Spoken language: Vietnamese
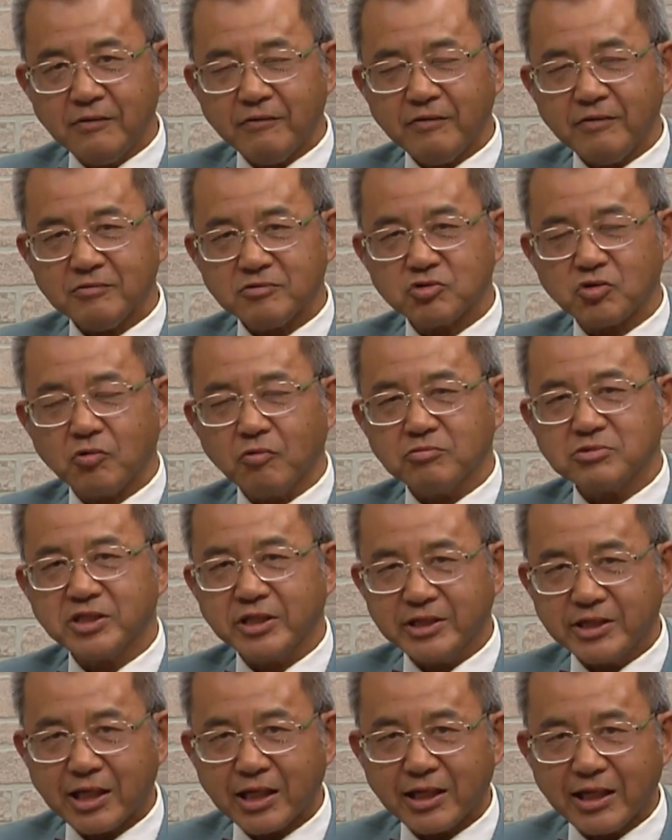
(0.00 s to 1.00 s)
ờ, cũng
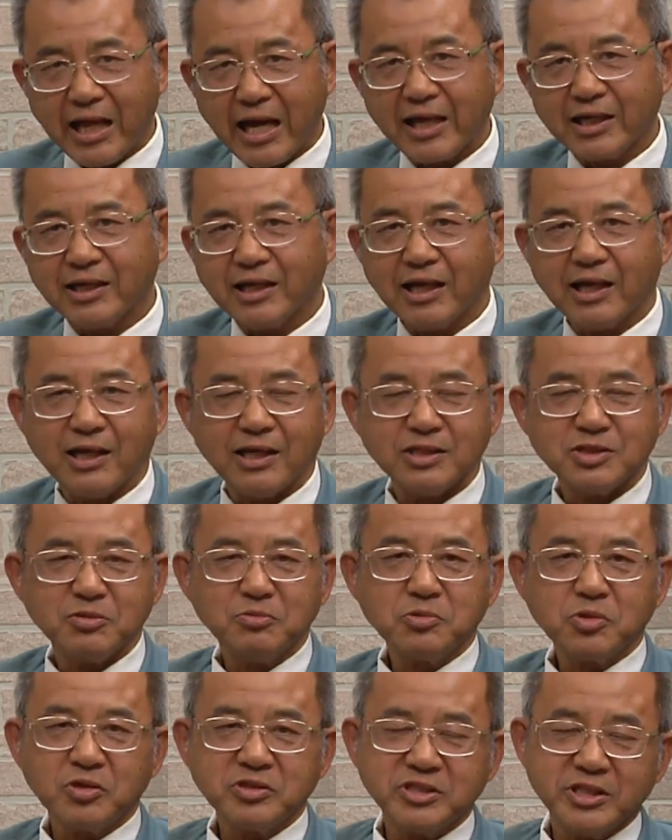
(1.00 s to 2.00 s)
xin nhắc lại là
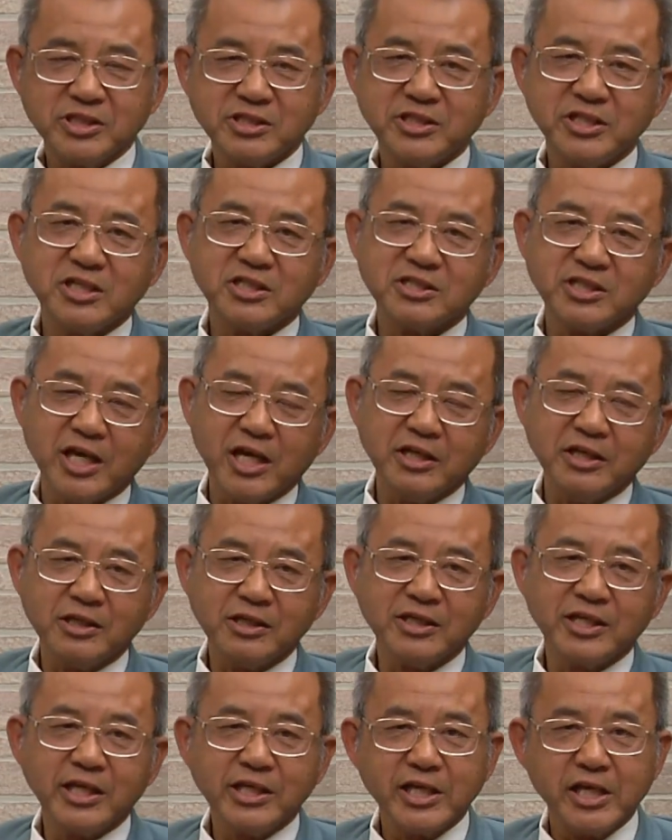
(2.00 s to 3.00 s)
chúng tôi chỉ chia sẻ
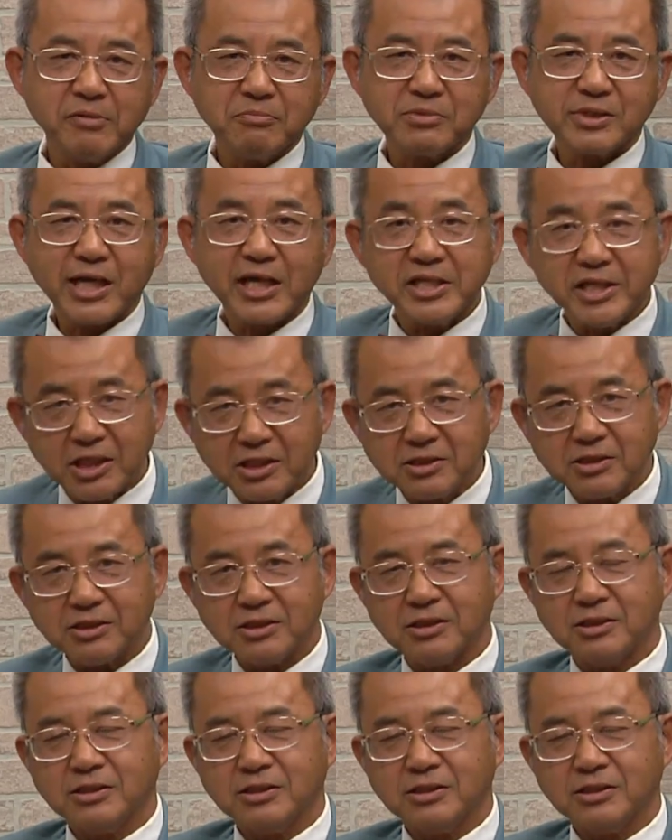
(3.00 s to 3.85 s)
những kinh nghiệm cá nhân